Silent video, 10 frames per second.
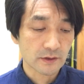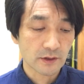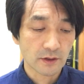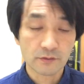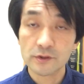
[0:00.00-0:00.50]
し
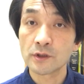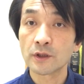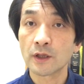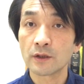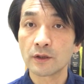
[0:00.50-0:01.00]
たけど真
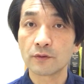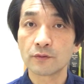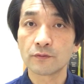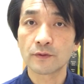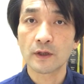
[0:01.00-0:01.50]
剣に
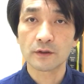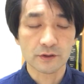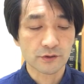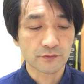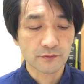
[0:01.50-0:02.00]
夫婦関
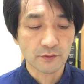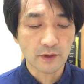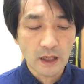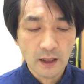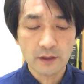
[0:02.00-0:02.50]
係修復を
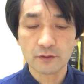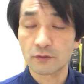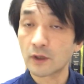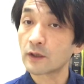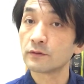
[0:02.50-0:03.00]
考えて
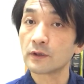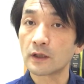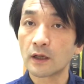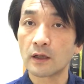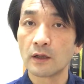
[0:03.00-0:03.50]
おられるな
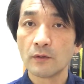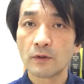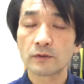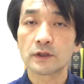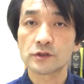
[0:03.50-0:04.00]
ら、
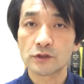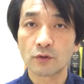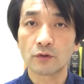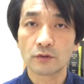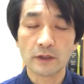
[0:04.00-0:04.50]
私
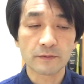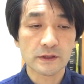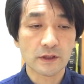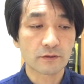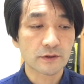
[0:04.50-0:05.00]
のお試
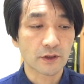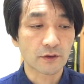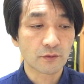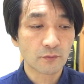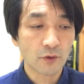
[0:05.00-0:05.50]
し
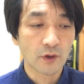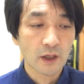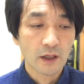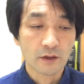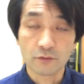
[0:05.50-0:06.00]
カウンセリングも
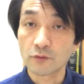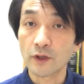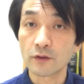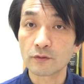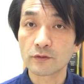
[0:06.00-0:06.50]
ご
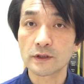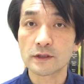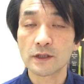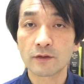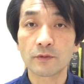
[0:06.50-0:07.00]
検討くだ
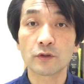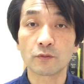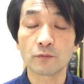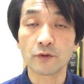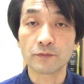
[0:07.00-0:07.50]
さればと
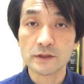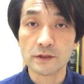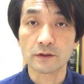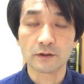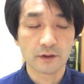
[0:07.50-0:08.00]
思いま
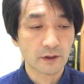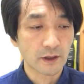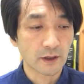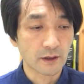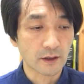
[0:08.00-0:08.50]
す。
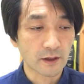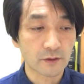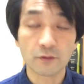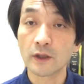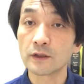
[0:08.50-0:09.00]

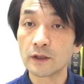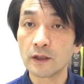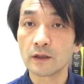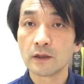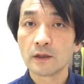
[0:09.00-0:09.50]
概要欄
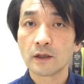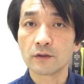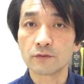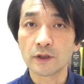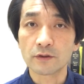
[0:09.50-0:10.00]
に
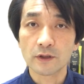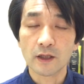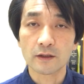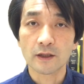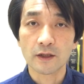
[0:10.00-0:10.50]
リンクが
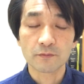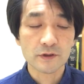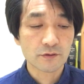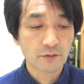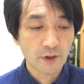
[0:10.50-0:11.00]
貼ってありま
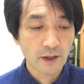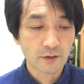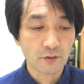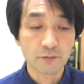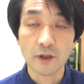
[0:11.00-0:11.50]
すので、
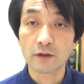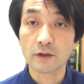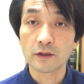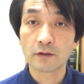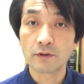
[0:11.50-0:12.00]
興味のある
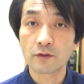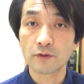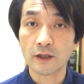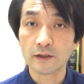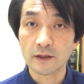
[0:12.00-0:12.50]
方はご
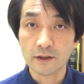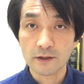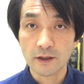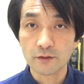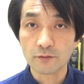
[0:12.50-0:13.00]
覧いただ
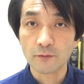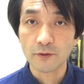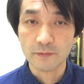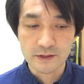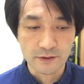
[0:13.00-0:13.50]
きたいと思い
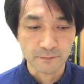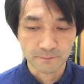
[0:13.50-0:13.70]
ます。